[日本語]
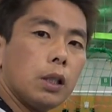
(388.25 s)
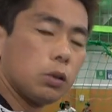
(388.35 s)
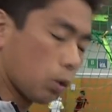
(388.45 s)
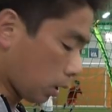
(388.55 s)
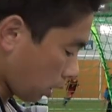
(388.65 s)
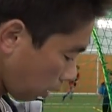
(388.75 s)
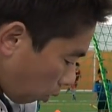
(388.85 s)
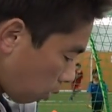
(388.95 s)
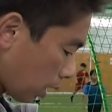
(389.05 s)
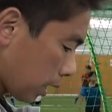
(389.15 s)
ていくとか基本
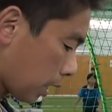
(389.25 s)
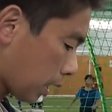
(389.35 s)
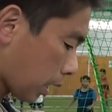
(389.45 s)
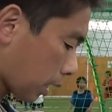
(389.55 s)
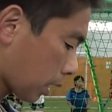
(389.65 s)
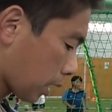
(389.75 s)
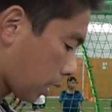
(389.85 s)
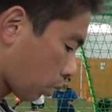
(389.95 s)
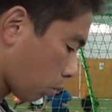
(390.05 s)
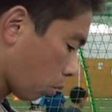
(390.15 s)
が成り立たな
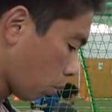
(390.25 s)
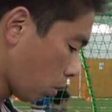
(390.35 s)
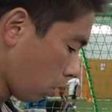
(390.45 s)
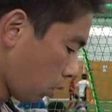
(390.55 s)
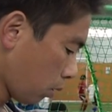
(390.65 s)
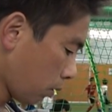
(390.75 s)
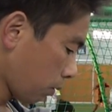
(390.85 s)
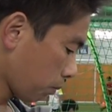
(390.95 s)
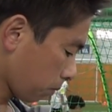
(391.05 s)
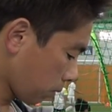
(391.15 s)
いと
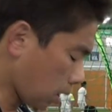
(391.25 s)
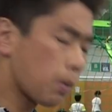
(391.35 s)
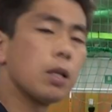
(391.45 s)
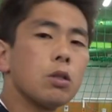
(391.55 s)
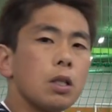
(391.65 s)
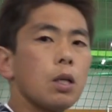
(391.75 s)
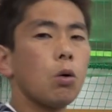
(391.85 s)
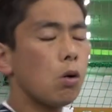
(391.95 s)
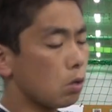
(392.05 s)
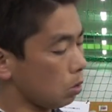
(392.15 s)
ダメなんですねで
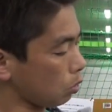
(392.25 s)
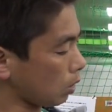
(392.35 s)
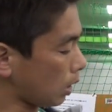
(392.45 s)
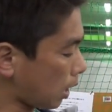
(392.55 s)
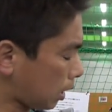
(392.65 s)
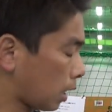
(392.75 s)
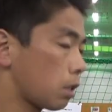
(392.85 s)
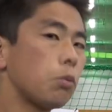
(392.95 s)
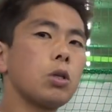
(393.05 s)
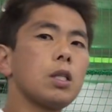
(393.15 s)
多くの人はやった
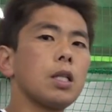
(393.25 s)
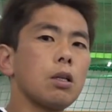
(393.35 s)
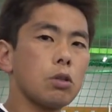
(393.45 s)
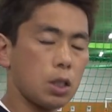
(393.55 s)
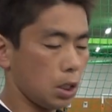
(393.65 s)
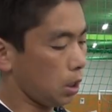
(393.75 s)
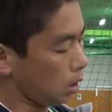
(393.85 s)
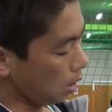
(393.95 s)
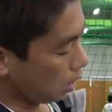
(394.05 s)
つもりになるし、